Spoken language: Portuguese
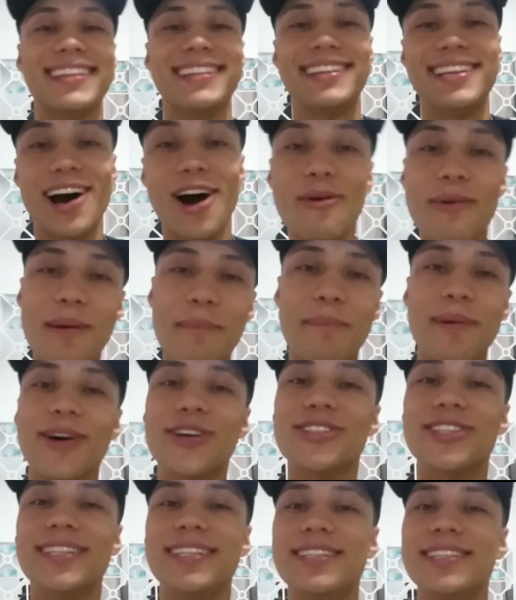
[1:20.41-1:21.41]
Dá uma
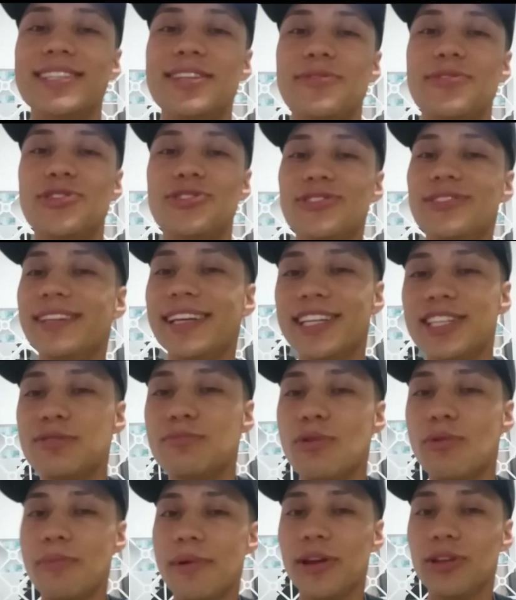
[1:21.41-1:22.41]
pausa nesse vídeo, nesse
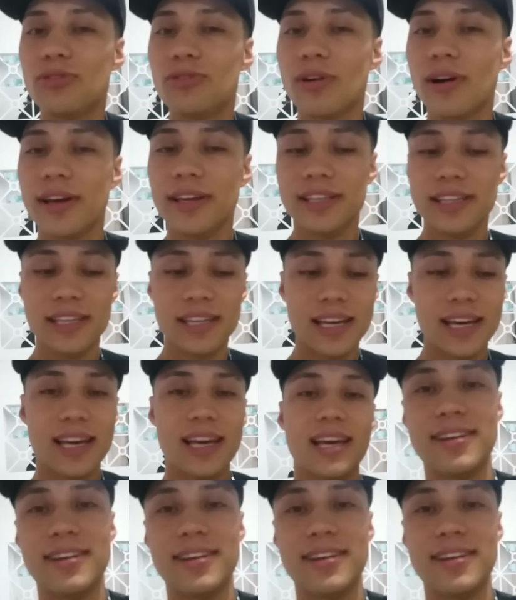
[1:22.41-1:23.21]
momento aí.